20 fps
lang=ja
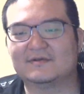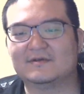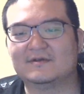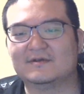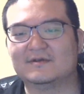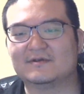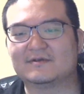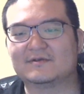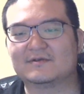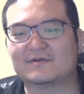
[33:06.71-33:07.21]

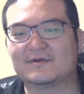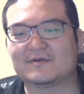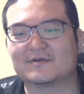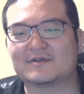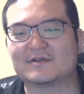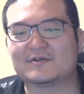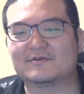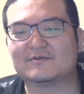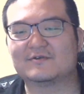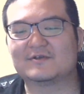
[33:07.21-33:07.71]
えー、続きま
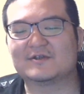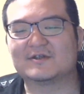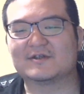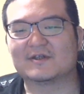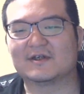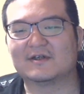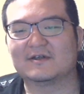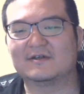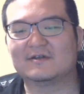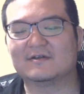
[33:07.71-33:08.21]
して、寿司さ
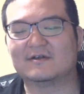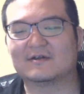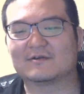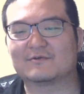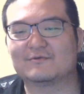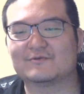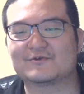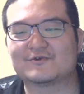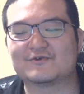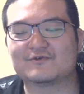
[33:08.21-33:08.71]
ん、あ、
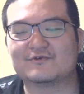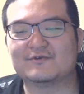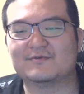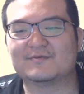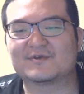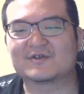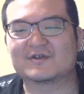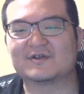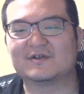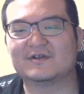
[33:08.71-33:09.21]
今週食い
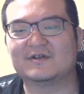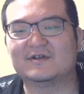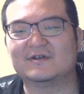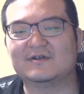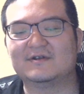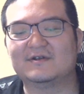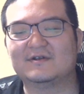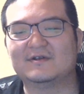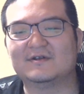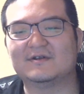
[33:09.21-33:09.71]
ましたね。
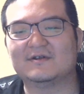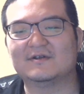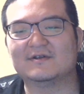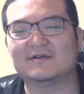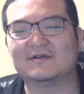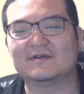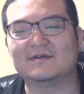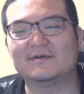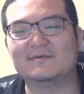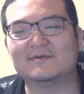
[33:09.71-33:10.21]

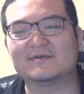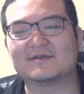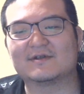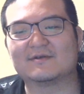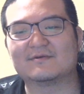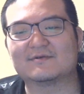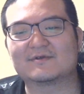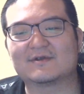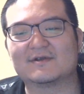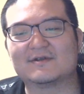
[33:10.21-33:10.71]
えー、レミンさ
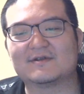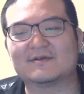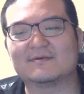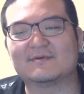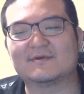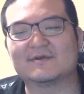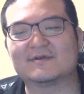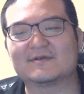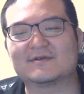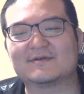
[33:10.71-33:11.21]
んお疲れ
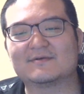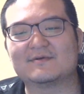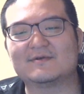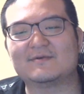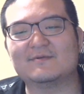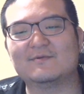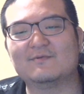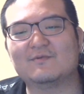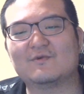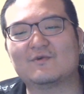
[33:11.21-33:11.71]
様です。自
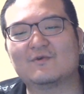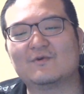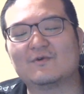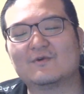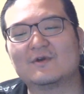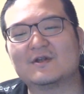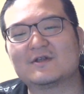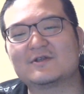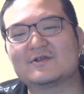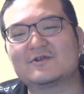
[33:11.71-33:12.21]
分も
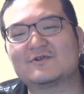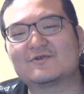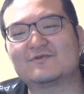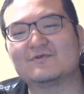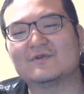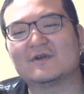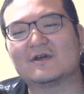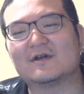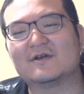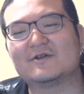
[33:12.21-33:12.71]
コロナ自粛
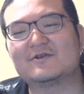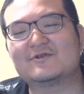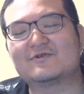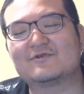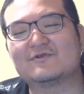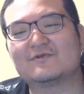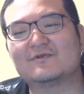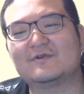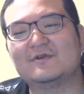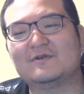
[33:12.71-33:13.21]
で外
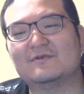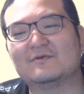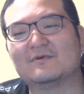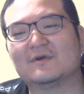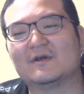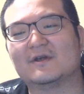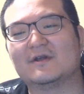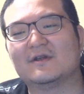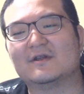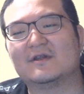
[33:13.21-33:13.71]
出の頻度
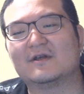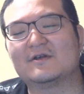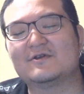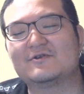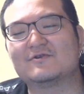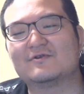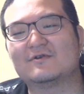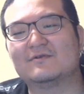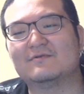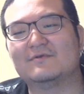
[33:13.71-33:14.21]
が減り、体
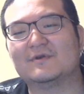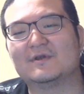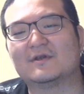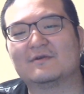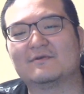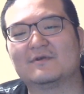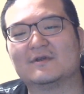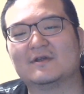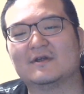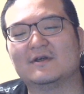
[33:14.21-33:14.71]
重が増えた
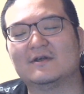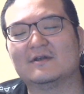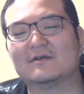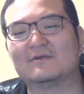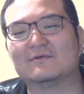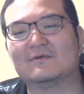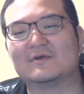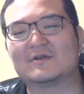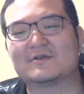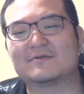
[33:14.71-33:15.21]
ので
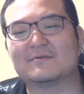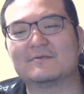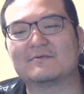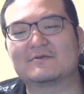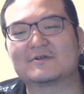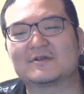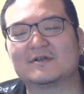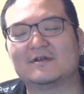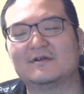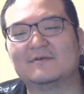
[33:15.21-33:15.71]
ダイエットを始め
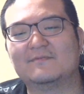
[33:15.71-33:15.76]
ました。